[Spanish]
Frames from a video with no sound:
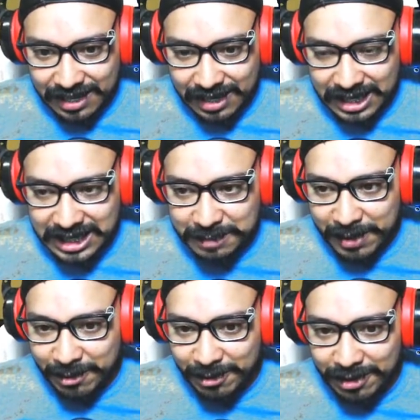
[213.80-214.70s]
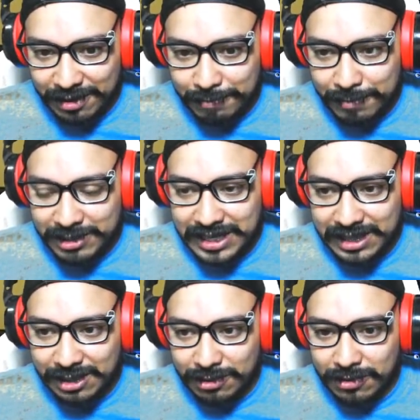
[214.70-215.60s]
Es español, medio
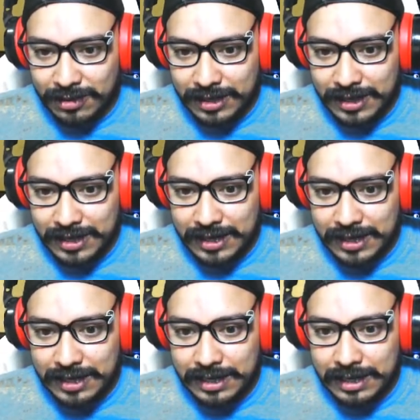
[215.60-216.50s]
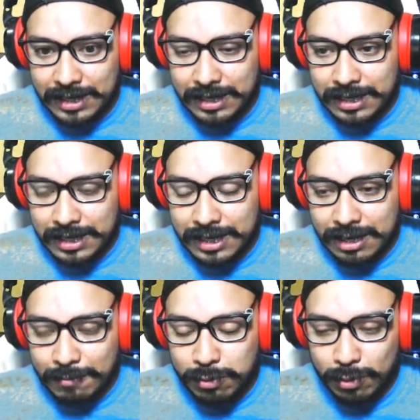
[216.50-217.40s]
centro y...
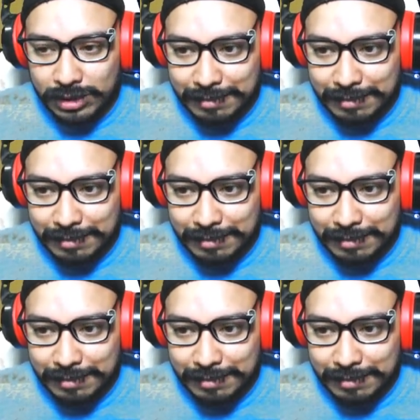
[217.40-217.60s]
Puta